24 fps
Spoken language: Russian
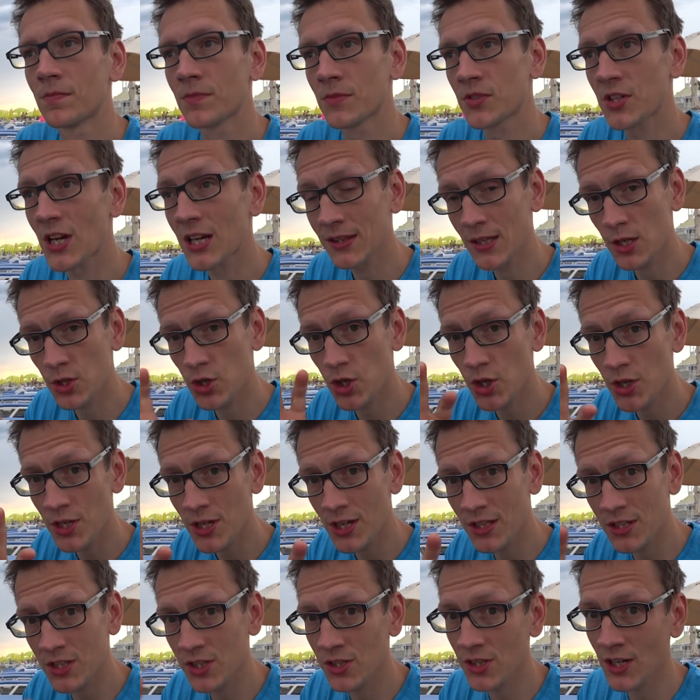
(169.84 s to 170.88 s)

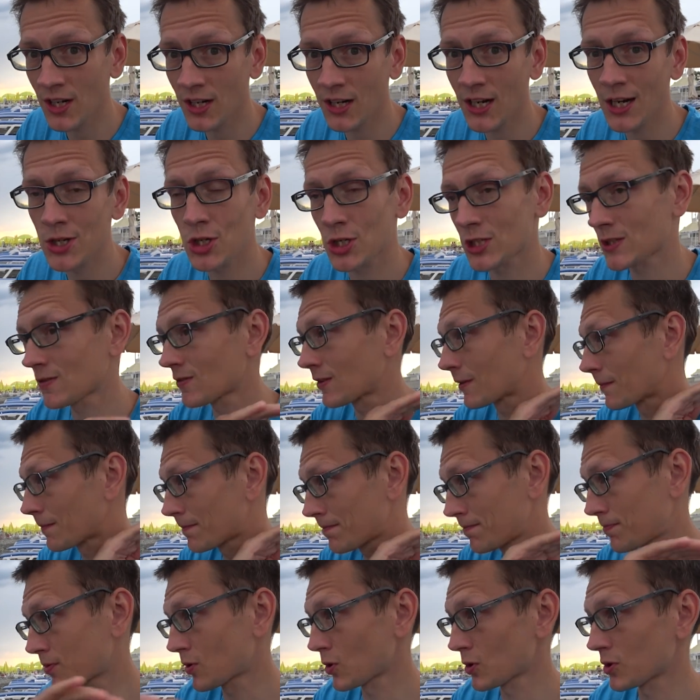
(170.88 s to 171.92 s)
Соотношение цена-качество
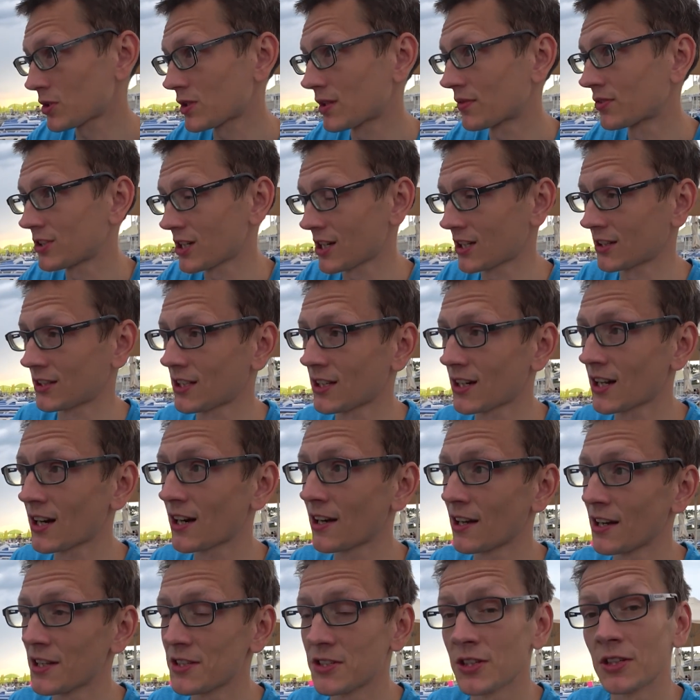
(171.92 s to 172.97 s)
просто в
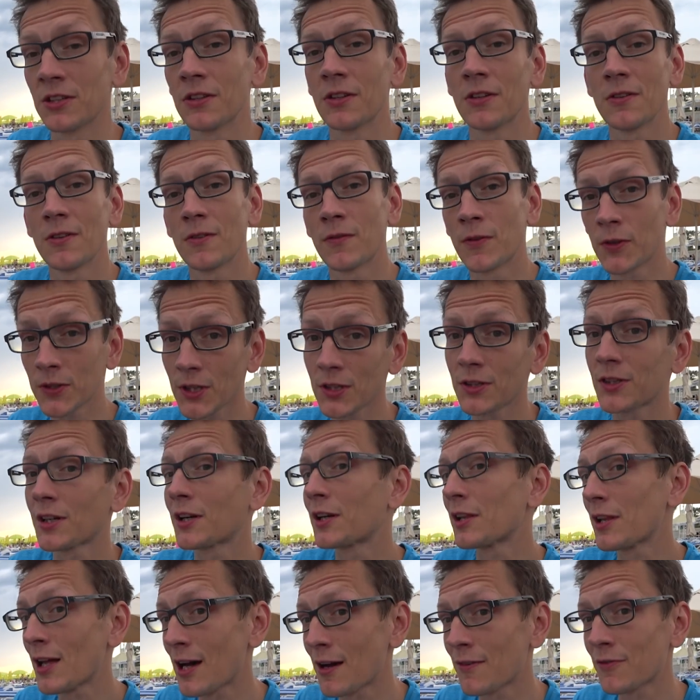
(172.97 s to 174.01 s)
тартарары летит. Вот это
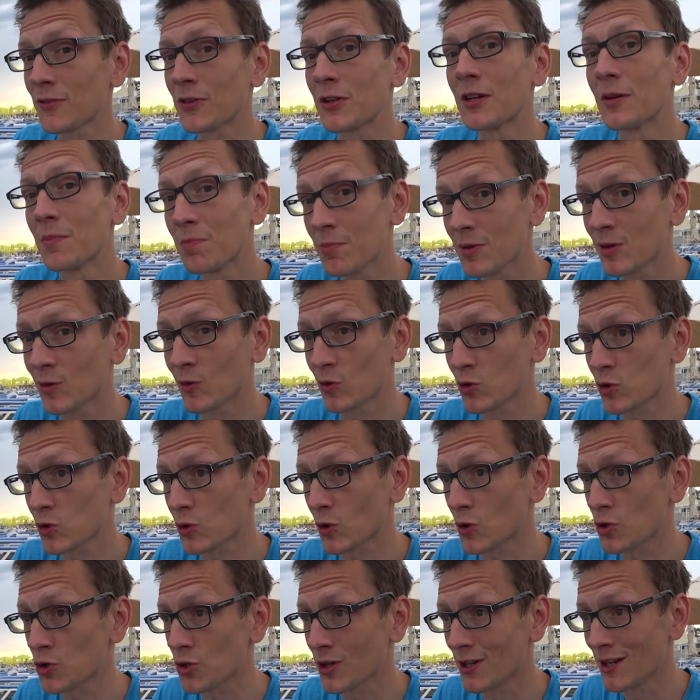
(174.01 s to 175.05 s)
главный минус
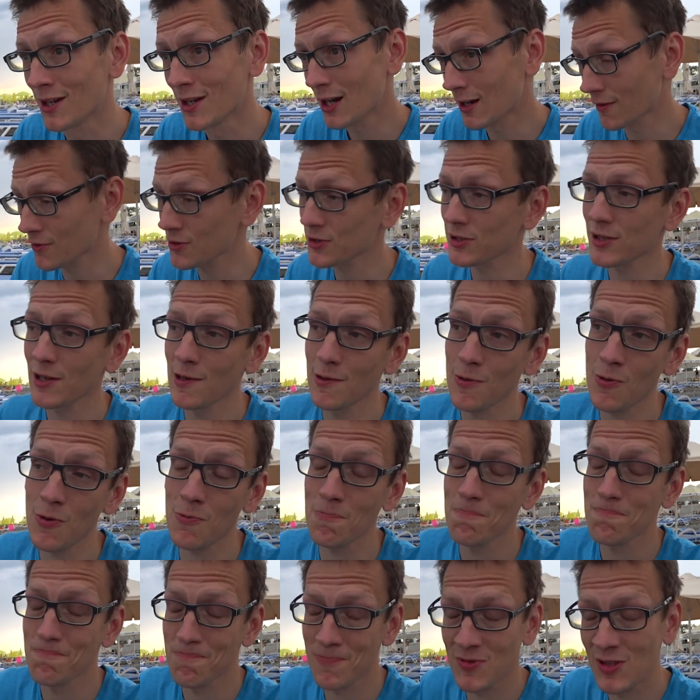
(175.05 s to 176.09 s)
Сочи. А в
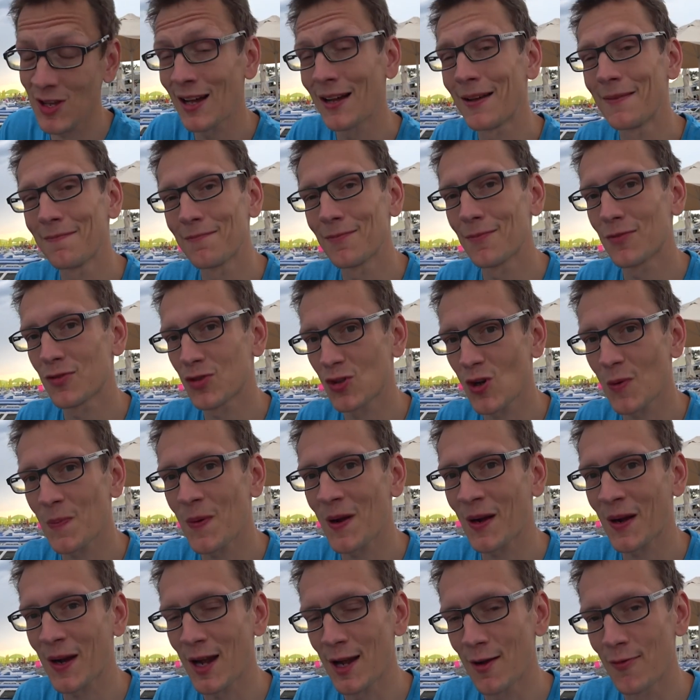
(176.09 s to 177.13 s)
остальном, да, все
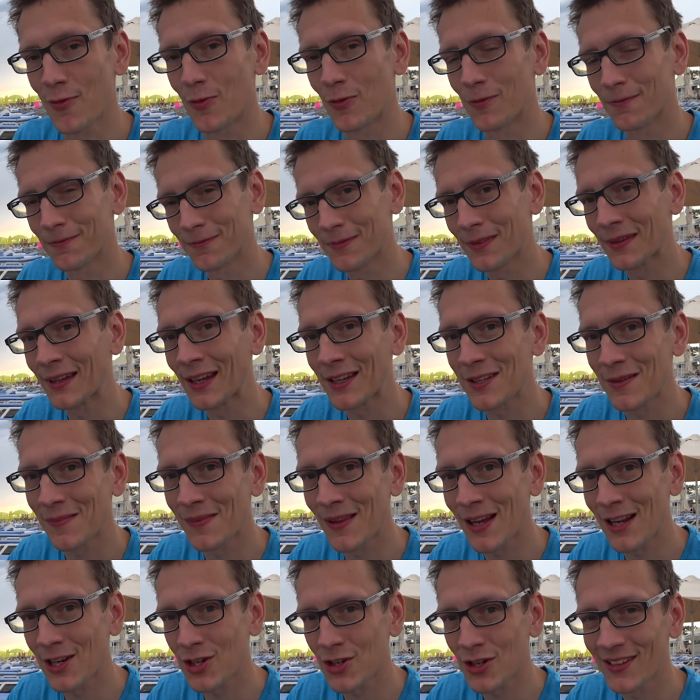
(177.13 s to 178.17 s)
по кайфу. Едем
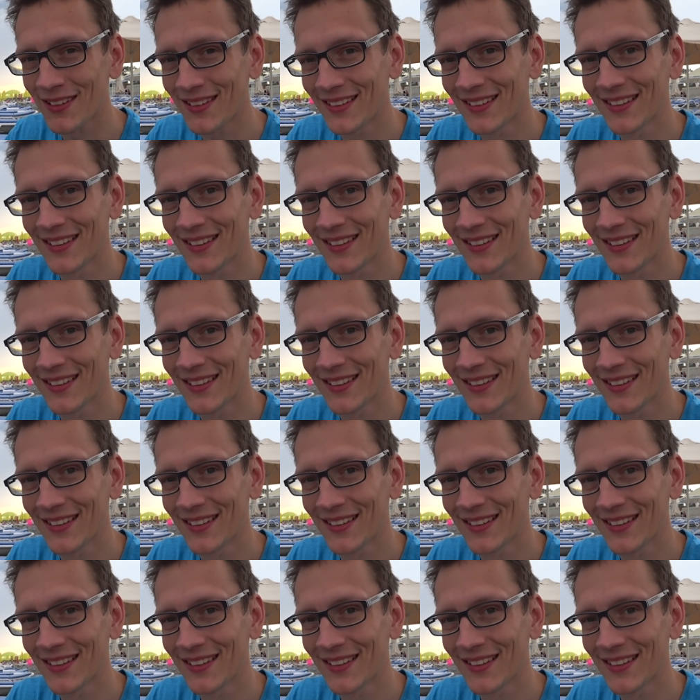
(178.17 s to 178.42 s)
дальше.